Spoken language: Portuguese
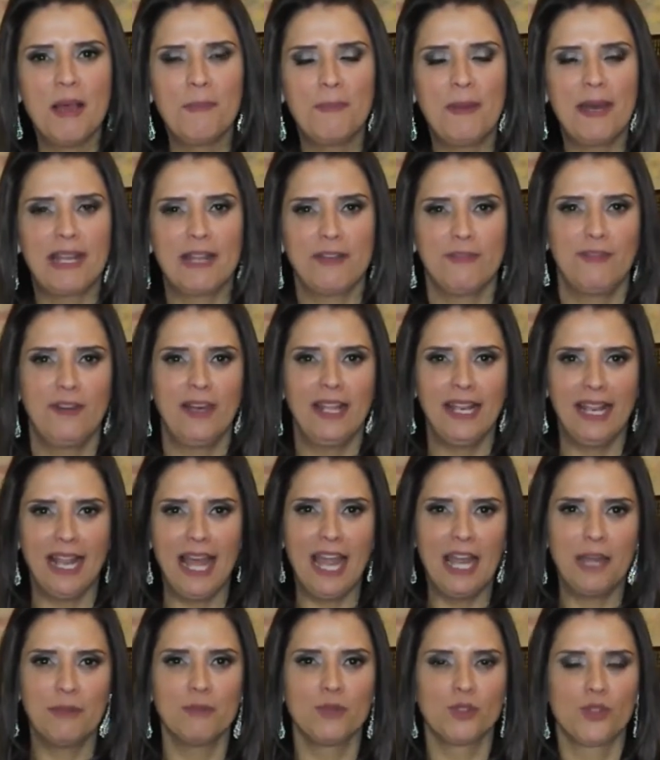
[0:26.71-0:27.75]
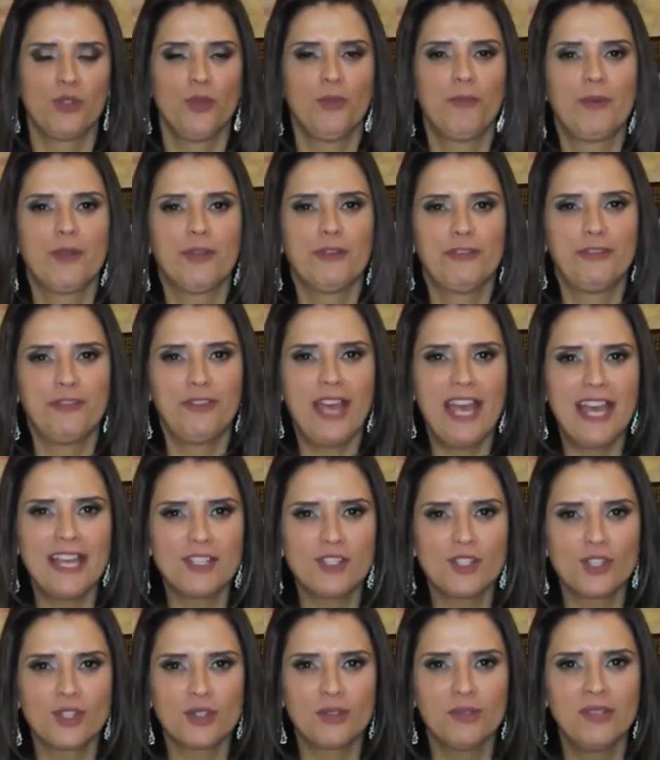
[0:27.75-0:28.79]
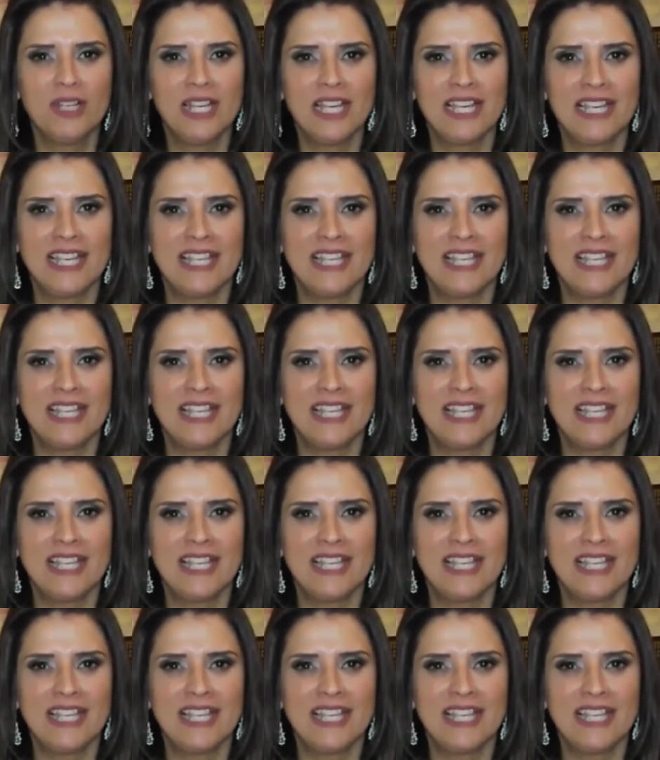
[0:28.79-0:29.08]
para falarmos do profético,